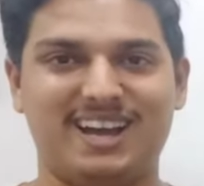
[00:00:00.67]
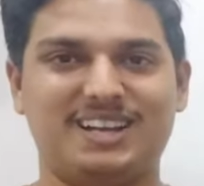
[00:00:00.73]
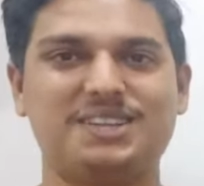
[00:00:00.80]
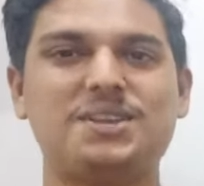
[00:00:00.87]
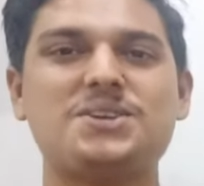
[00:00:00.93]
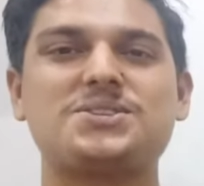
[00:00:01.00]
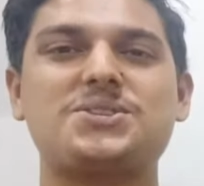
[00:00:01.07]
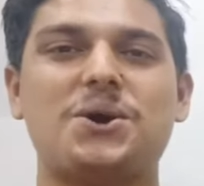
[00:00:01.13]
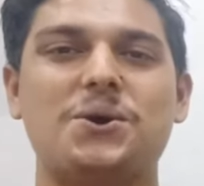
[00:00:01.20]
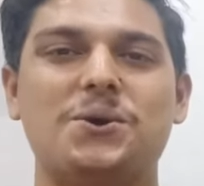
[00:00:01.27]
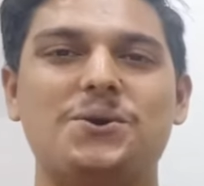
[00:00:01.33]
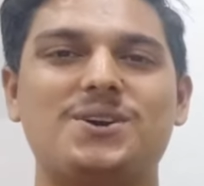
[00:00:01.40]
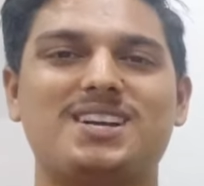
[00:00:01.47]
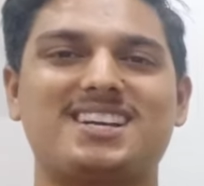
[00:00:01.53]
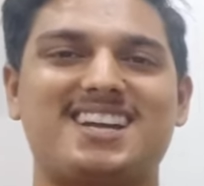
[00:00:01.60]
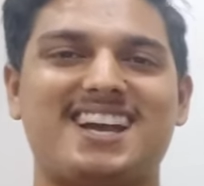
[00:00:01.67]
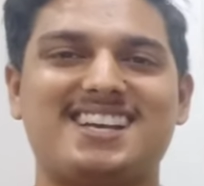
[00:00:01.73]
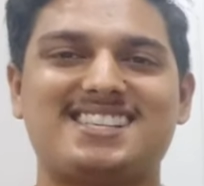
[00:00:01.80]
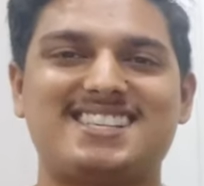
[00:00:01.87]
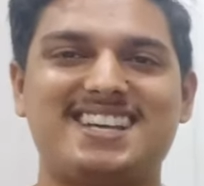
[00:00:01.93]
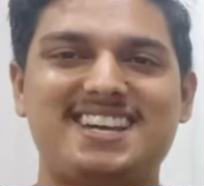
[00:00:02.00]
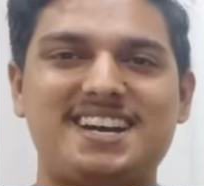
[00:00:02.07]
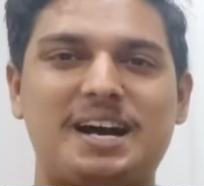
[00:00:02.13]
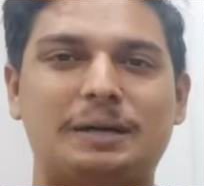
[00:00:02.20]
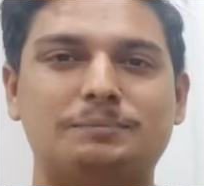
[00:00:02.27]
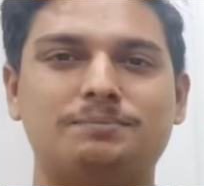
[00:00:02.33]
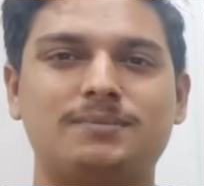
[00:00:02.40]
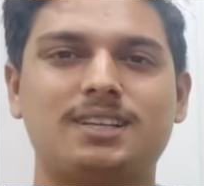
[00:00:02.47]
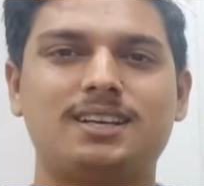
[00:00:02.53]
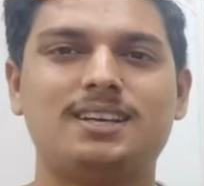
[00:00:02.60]
हेलो दोस्तों कैसे हैं
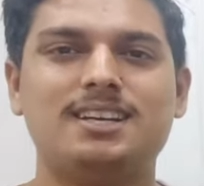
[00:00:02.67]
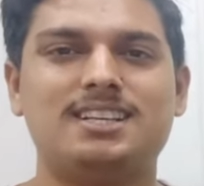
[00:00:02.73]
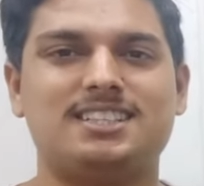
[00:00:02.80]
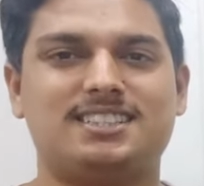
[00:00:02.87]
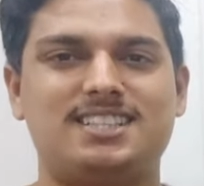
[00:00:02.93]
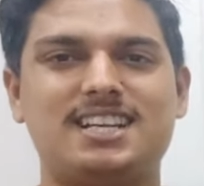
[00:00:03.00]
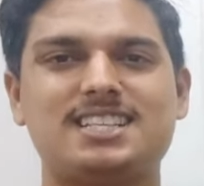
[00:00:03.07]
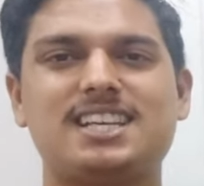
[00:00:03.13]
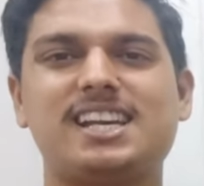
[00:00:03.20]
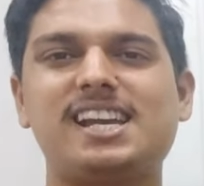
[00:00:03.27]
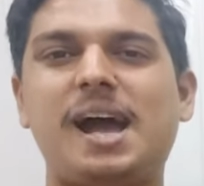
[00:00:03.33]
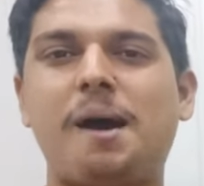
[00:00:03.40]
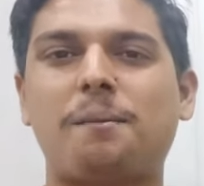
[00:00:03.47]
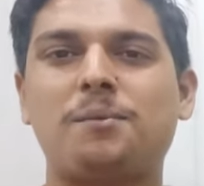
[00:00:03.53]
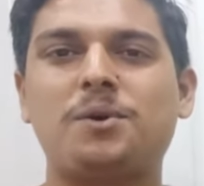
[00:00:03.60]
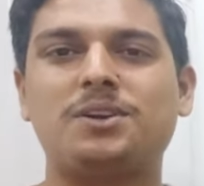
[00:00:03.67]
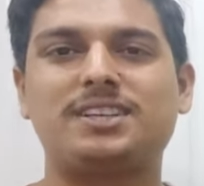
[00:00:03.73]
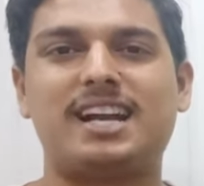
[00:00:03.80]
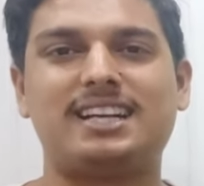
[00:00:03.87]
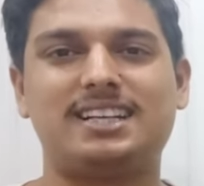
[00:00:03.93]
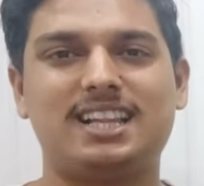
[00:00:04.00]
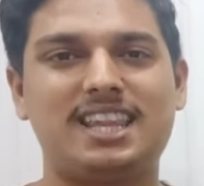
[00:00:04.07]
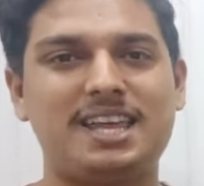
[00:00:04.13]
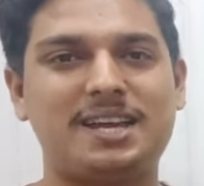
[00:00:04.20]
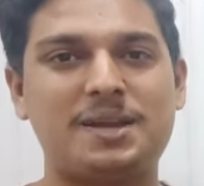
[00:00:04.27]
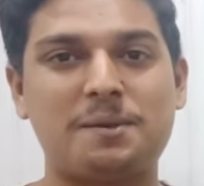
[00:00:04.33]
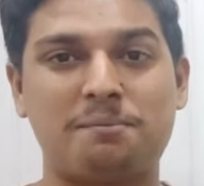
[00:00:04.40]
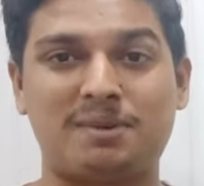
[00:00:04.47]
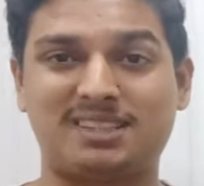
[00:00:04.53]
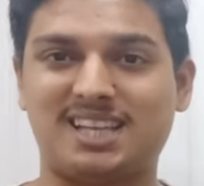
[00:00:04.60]
आप जैसे कि आपको टाइटल देख
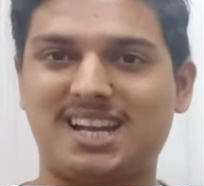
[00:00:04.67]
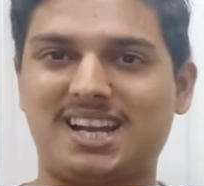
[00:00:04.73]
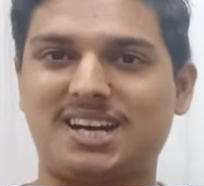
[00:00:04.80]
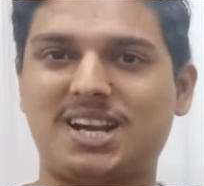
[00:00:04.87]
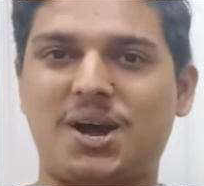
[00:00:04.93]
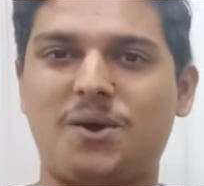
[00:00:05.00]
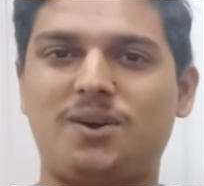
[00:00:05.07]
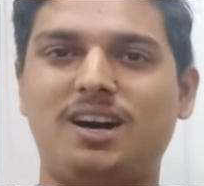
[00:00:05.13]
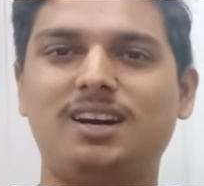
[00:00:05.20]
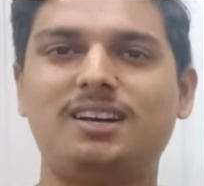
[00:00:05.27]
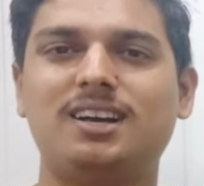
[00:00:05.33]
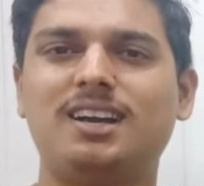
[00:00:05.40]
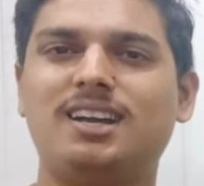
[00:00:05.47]
के पता लग रहा होगा